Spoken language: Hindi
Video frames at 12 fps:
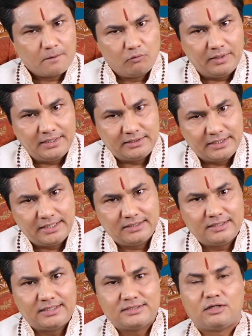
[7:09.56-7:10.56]
वहीं धीरे
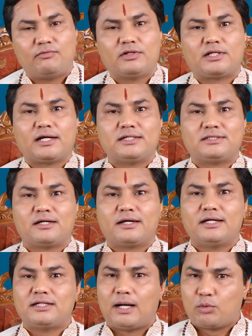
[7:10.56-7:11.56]
धीरे सफलता के
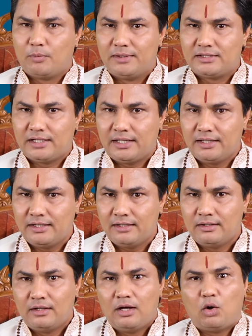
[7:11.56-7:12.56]
संकेत आपको मिलते
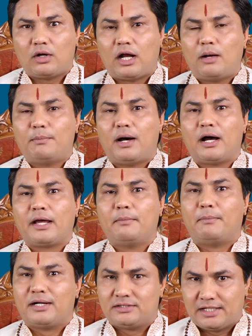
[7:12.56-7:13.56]
रहेंगे और आप आगे
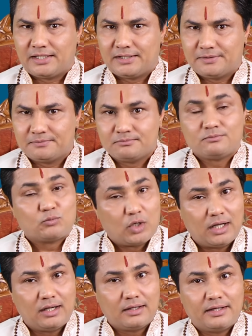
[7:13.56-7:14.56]
बढ़ जाएंगे
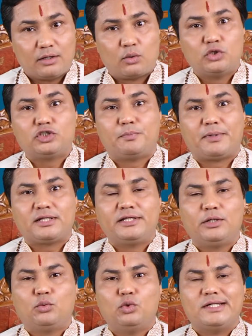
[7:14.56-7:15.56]
हालांकि कुछ
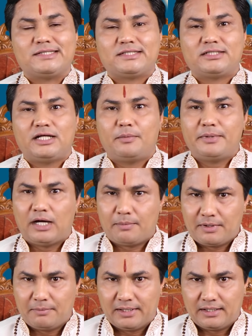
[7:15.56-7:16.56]
प्रतिकूल स्थितियां भी
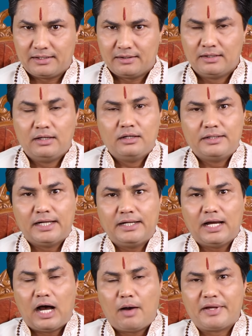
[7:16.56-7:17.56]
आपकी बनेंगी
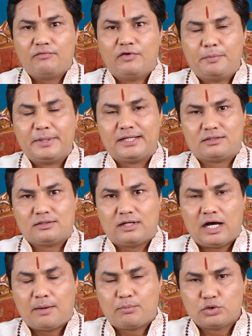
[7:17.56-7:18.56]
यानी आपके विपरीत
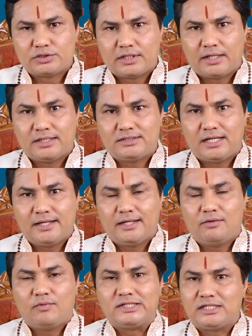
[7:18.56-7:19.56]
आप कुछ करने
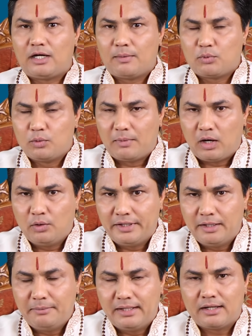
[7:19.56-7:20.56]
जाएंगे वैसा आपको माहौल
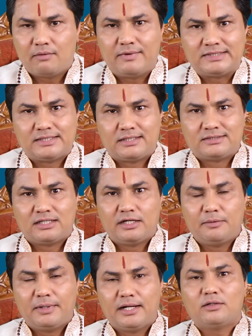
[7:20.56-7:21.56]
नहीं मिलेगा वैसा रिजल्ट
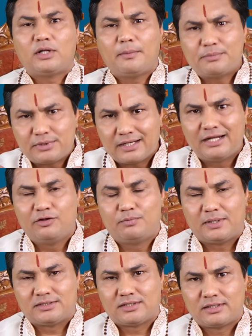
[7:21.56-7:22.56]
नहीं मिलेगा तो आप तकलीफ
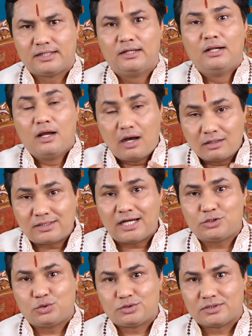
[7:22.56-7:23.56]
पा सकते हैं
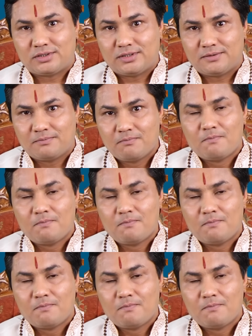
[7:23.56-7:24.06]
हताश हो सकते हैं